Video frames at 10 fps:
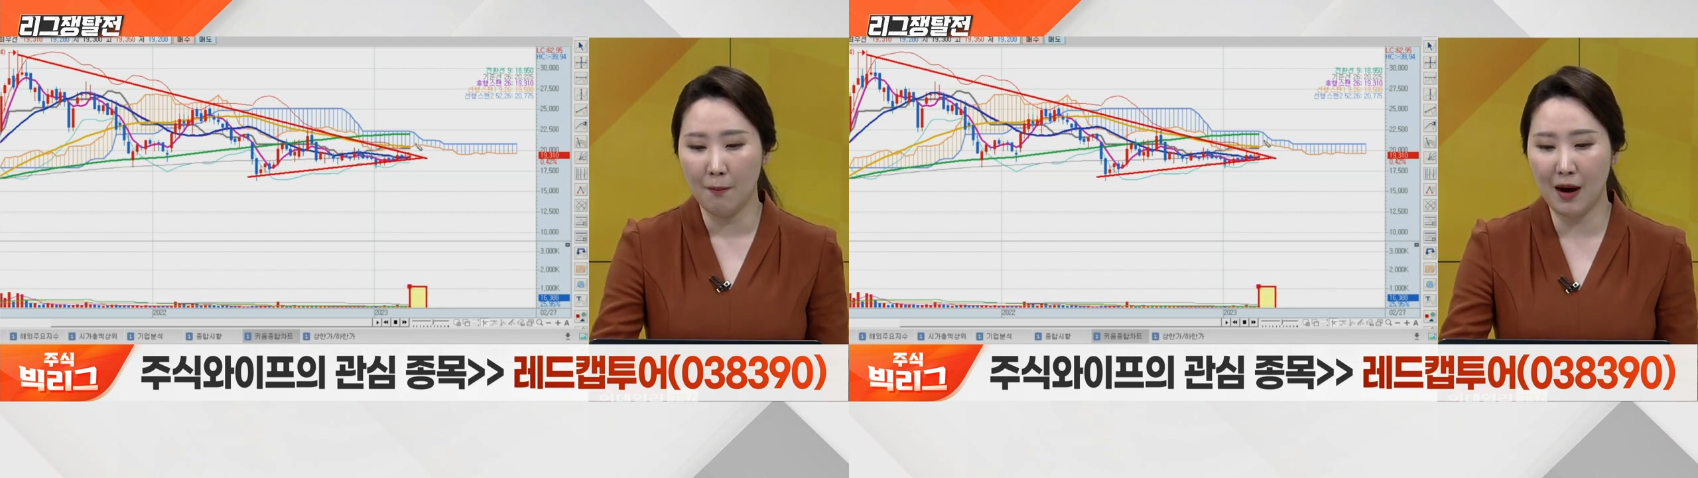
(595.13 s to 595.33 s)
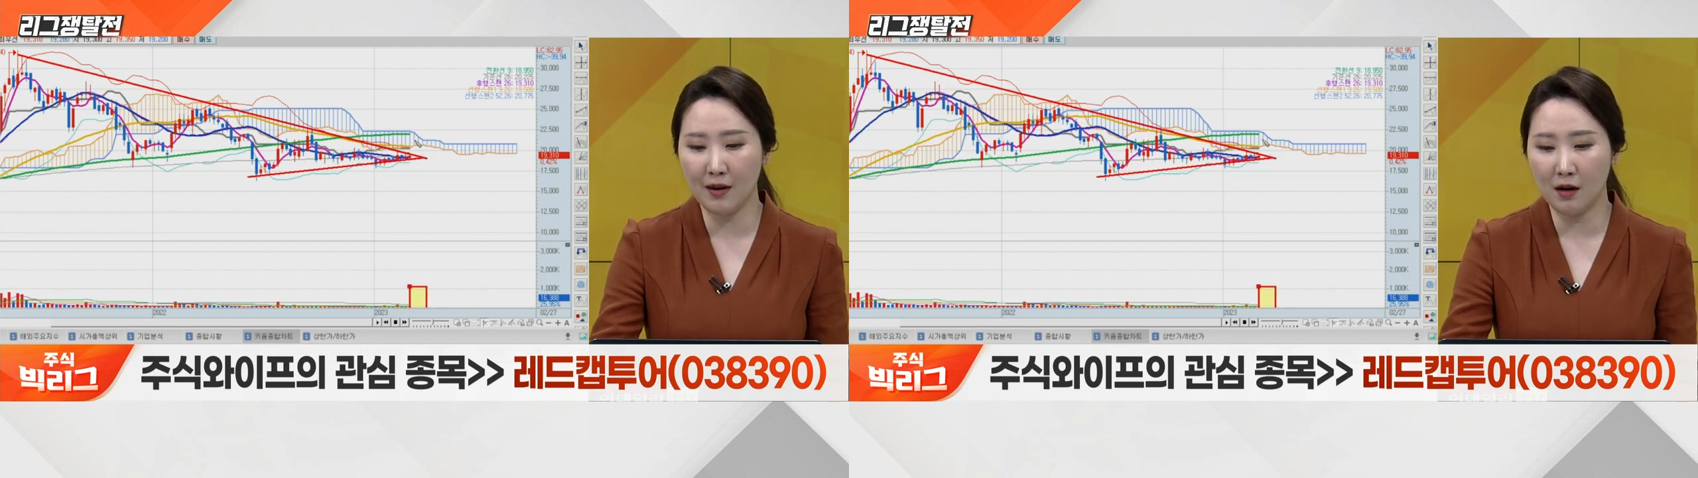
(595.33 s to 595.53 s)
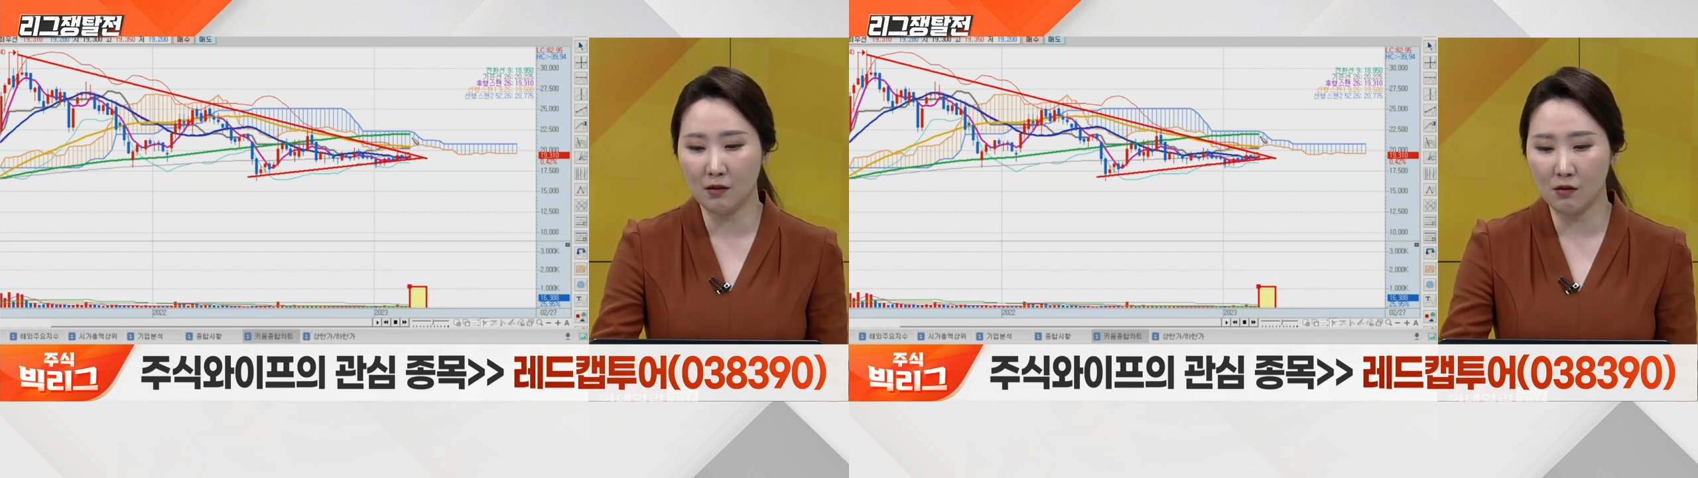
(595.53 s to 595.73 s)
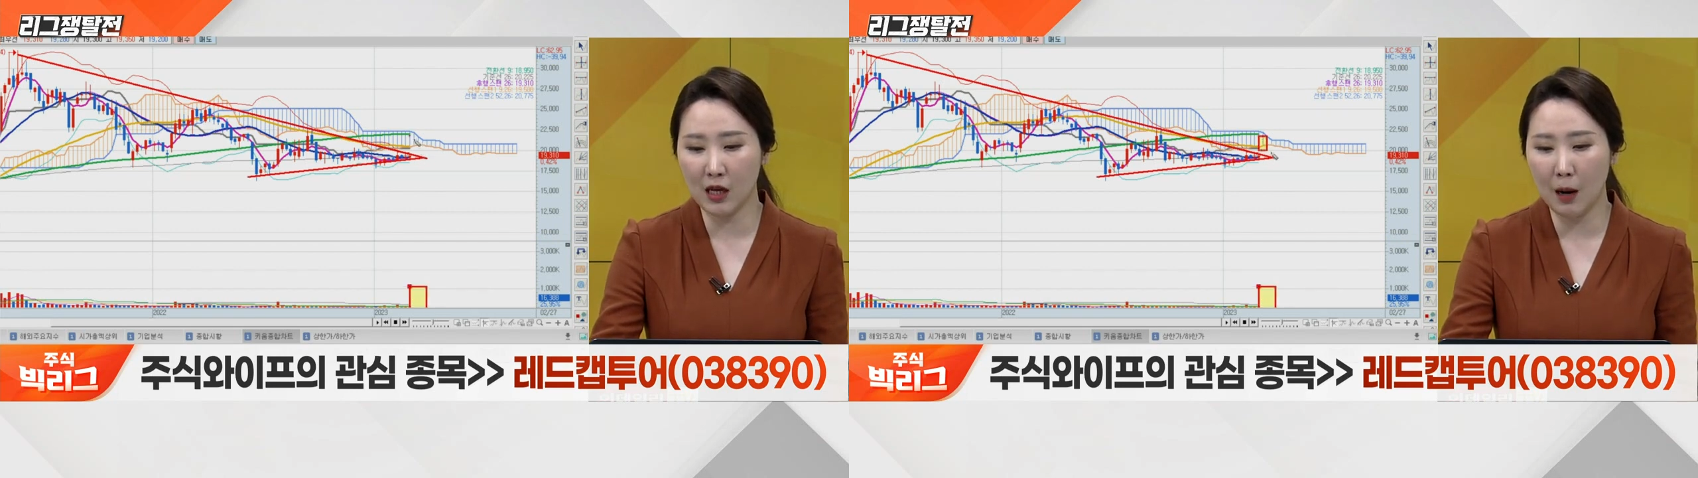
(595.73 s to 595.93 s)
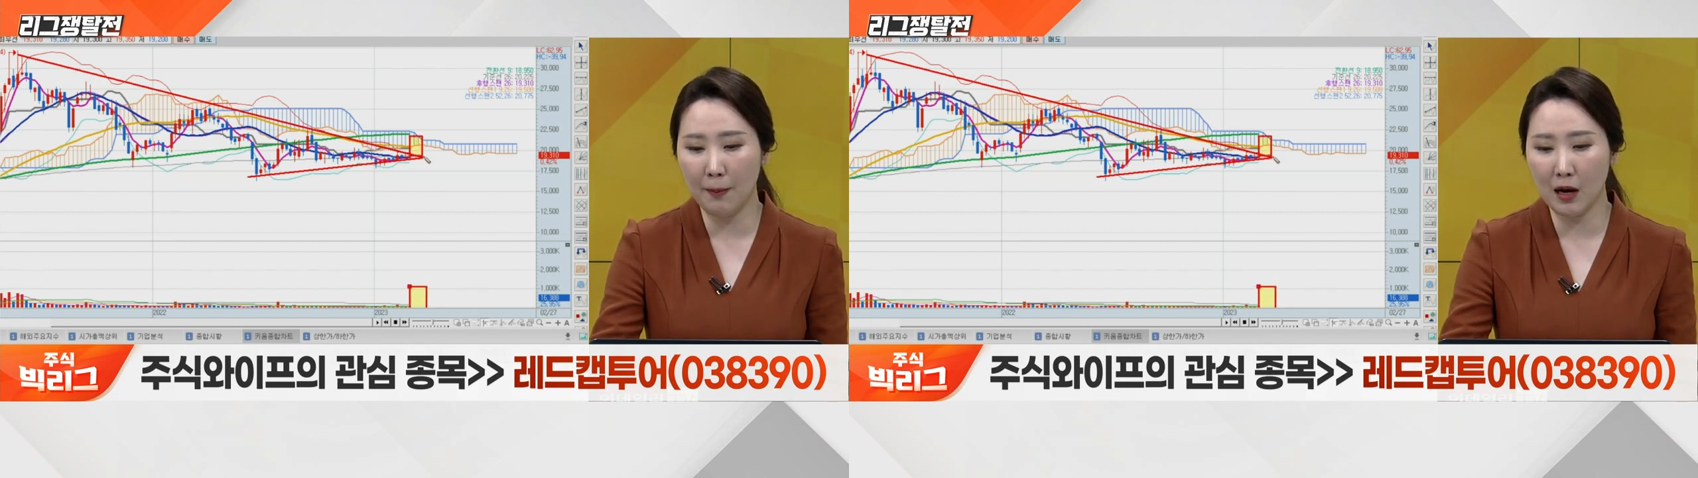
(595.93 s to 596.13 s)
방향성
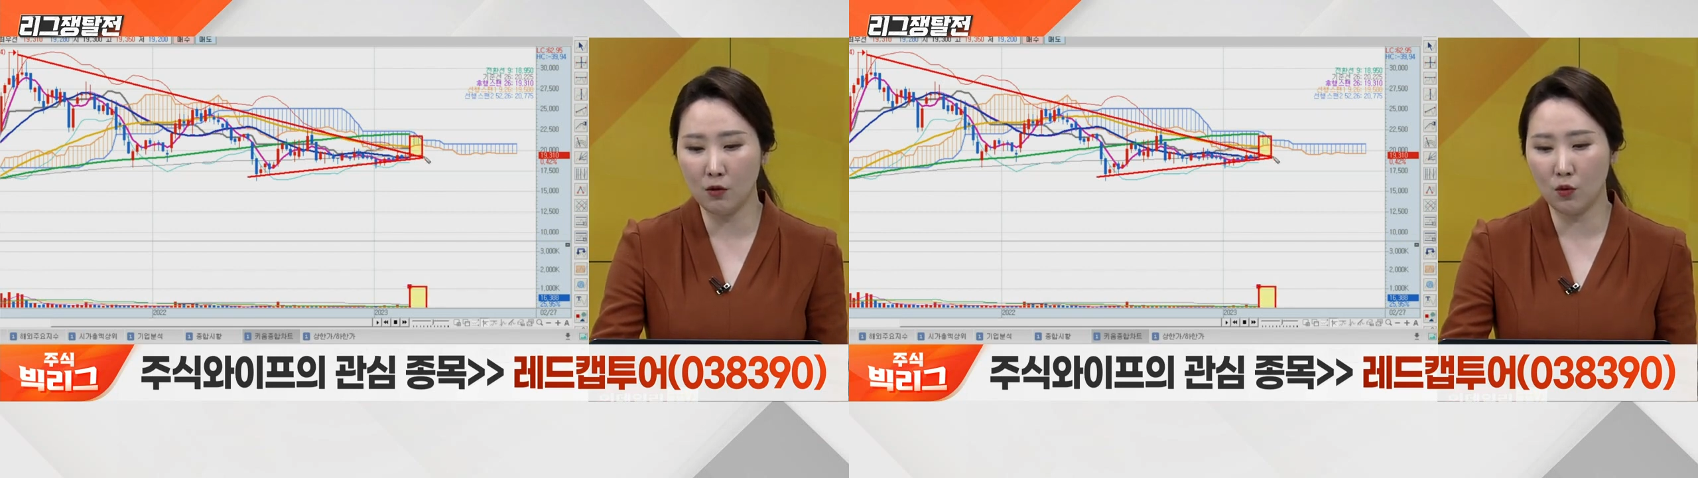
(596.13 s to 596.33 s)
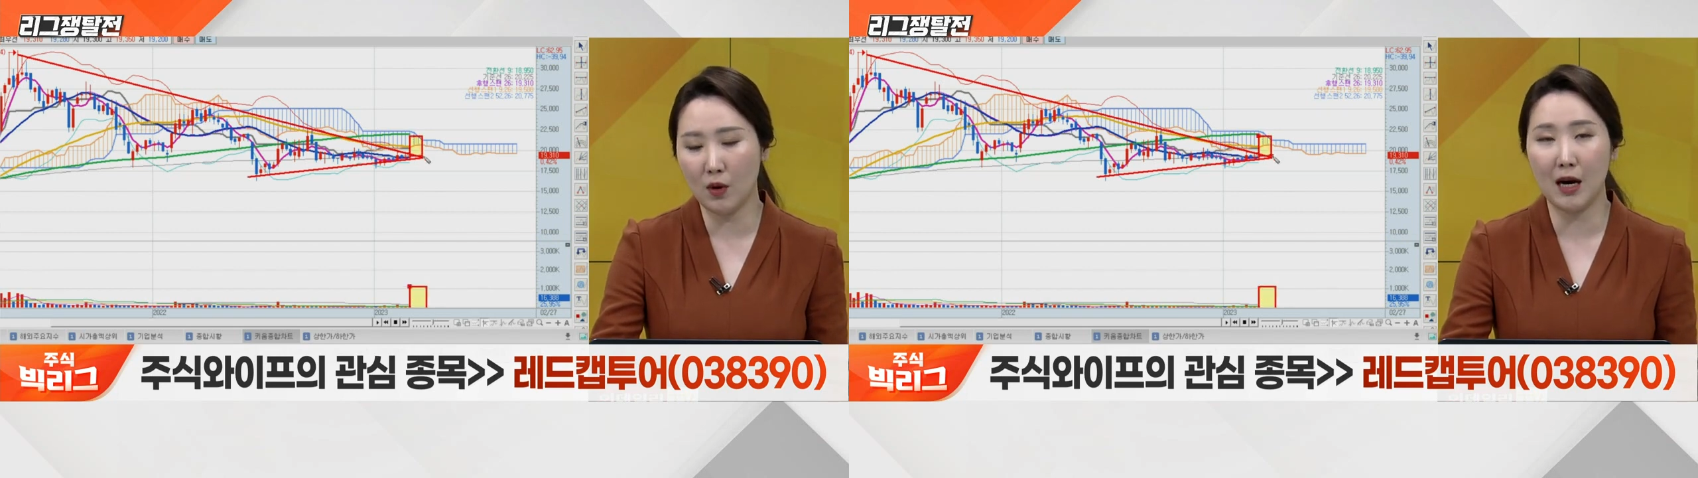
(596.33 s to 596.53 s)
상방으로